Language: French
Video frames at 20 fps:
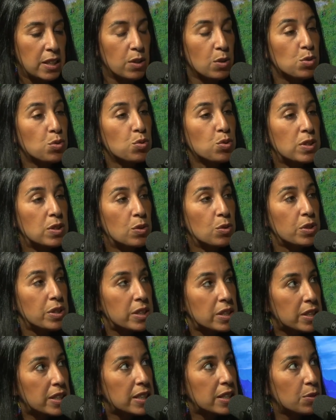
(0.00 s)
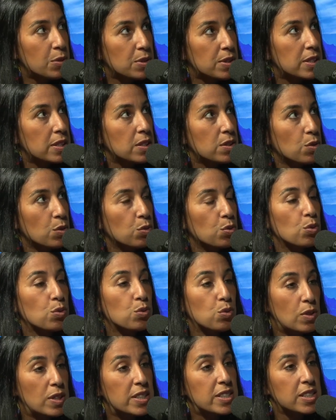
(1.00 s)
aussi, et aussi ce truc
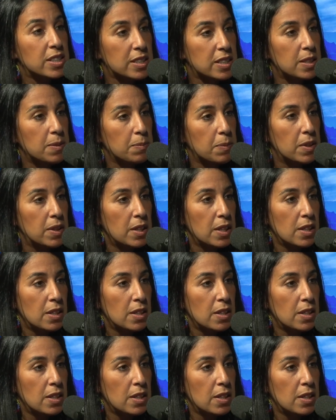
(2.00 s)
de légitime.